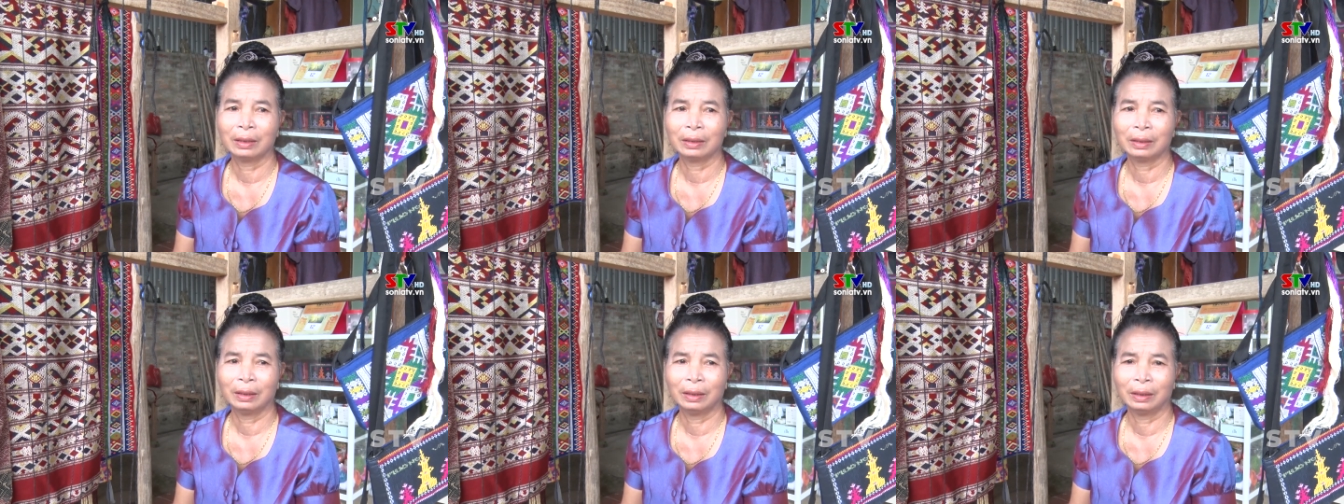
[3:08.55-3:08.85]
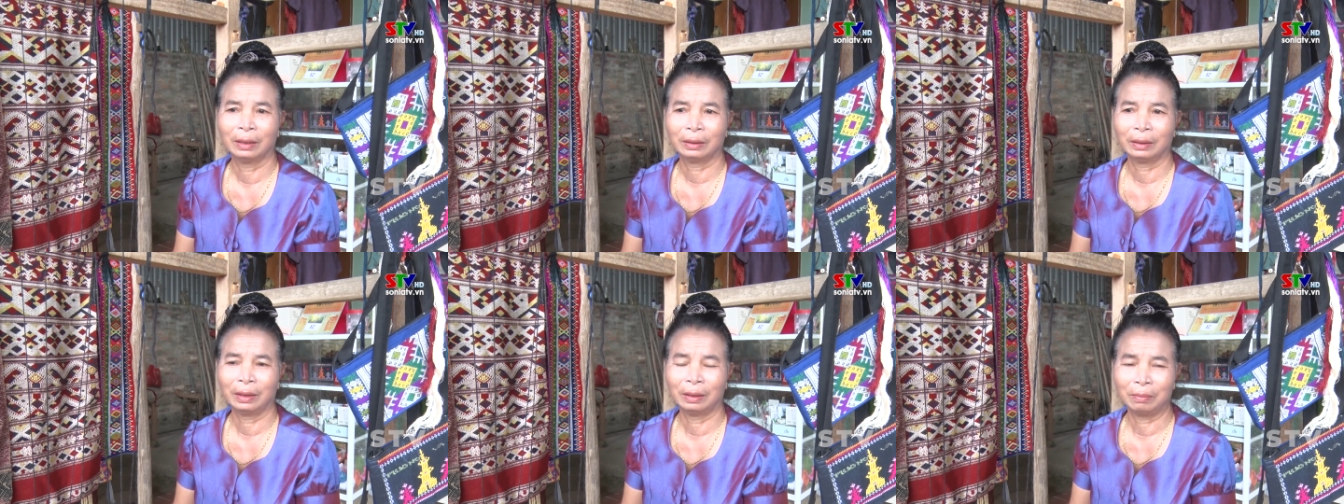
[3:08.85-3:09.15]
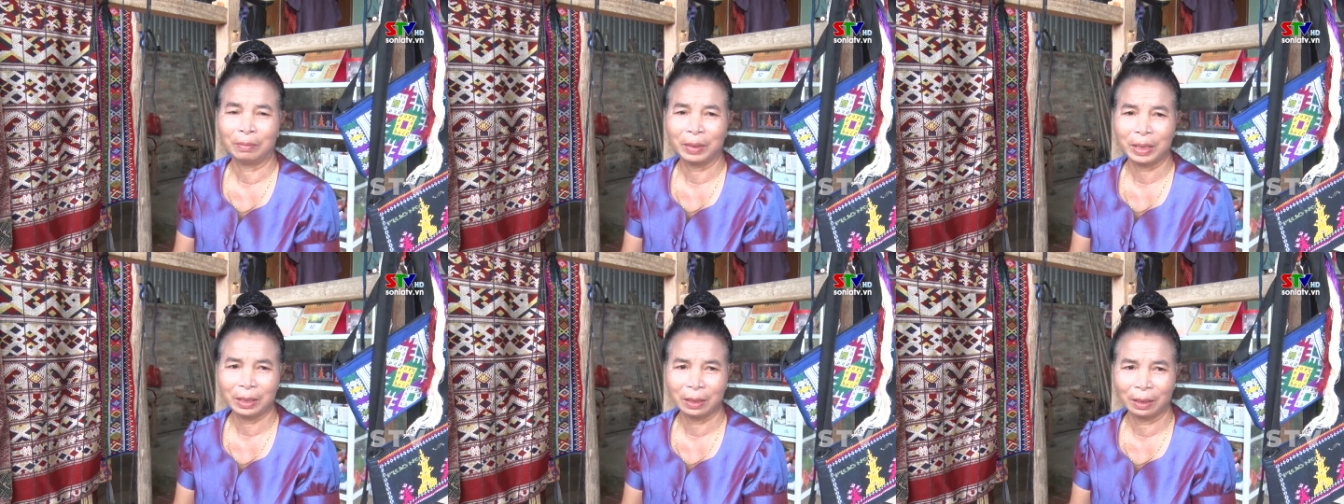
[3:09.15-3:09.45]
à,
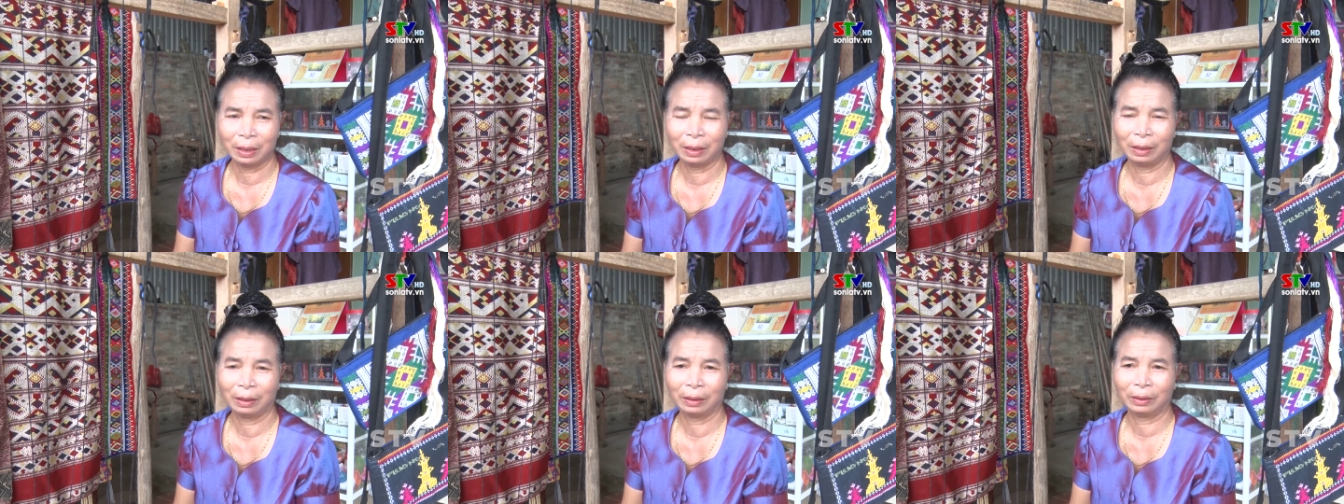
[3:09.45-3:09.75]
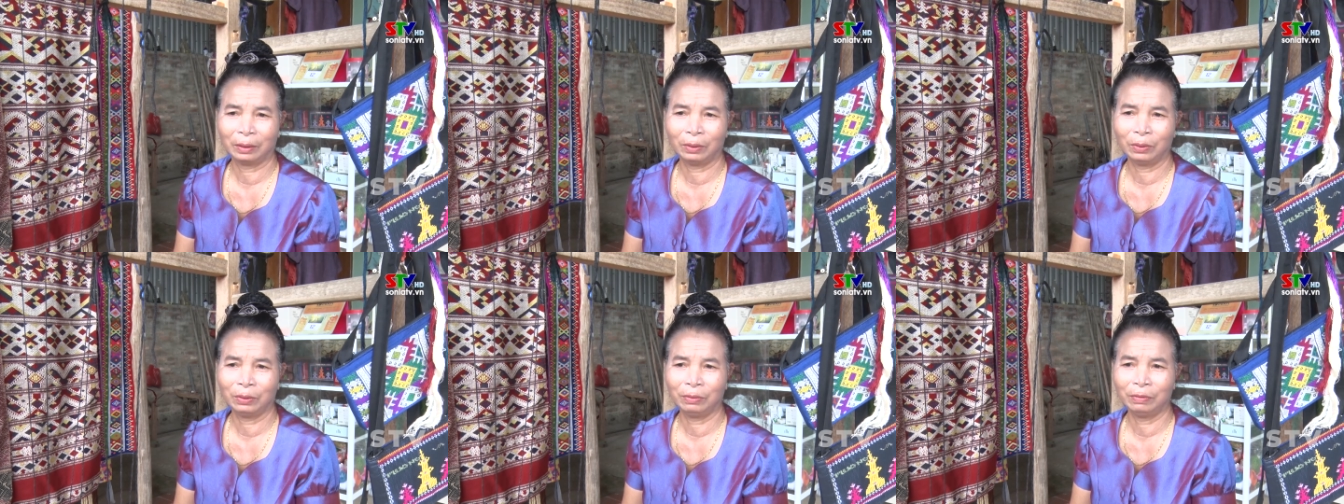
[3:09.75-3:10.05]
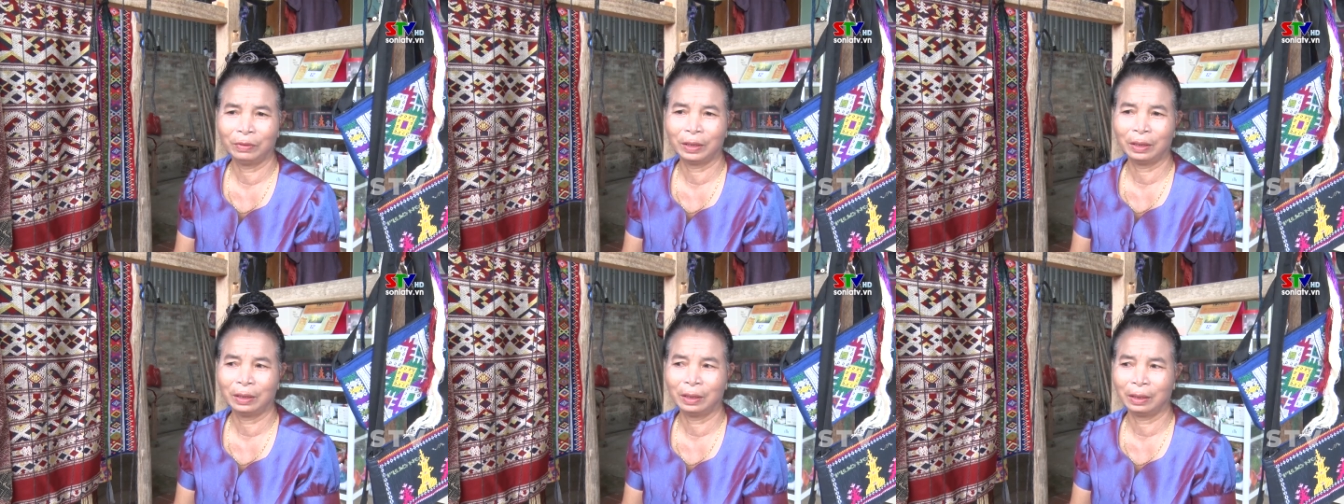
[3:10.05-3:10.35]
tận bây giờ tôi
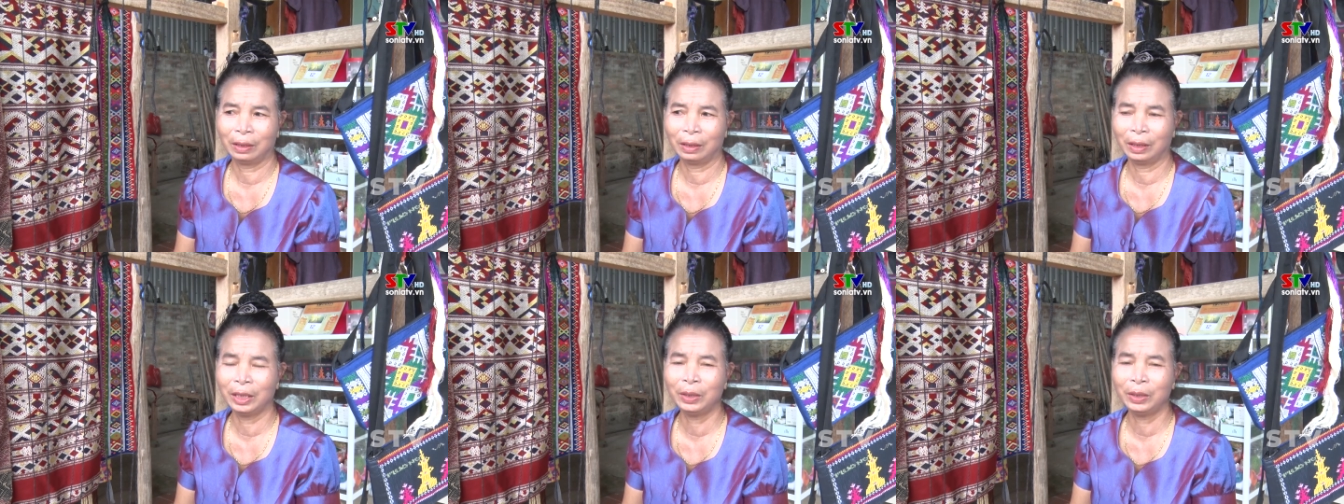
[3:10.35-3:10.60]
vẫn à,